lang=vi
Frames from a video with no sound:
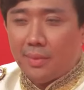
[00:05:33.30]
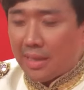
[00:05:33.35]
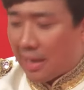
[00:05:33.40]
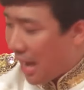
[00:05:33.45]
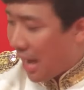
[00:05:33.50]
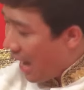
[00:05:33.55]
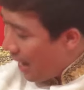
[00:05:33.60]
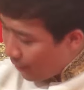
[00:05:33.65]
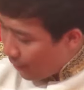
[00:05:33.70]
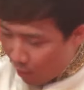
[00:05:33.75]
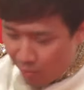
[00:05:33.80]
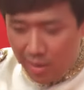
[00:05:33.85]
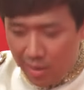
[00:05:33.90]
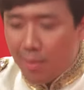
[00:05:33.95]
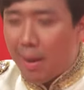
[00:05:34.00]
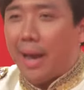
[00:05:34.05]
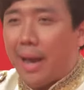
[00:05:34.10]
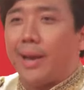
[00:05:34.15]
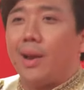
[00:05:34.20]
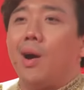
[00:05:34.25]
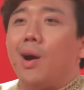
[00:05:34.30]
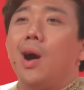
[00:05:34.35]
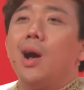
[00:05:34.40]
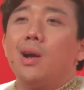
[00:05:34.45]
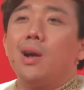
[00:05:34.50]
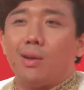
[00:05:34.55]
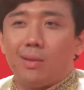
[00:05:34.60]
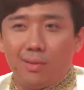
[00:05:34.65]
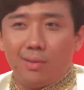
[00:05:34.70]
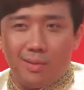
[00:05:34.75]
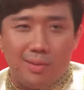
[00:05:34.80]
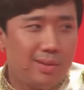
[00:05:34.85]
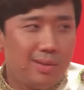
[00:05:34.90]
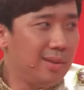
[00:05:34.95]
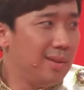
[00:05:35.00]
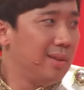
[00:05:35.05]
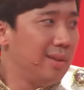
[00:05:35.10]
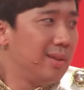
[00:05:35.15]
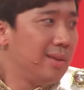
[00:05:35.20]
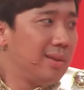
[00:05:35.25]
Ca đúng cái bài đó Nhiều khi nó có
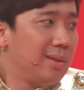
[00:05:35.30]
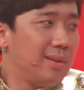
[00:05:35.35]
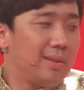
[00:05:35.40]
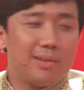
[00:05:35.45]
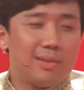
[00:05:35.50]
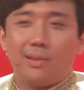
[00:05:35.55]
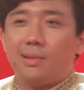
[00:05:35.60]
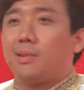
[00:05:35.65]
bài khác Nó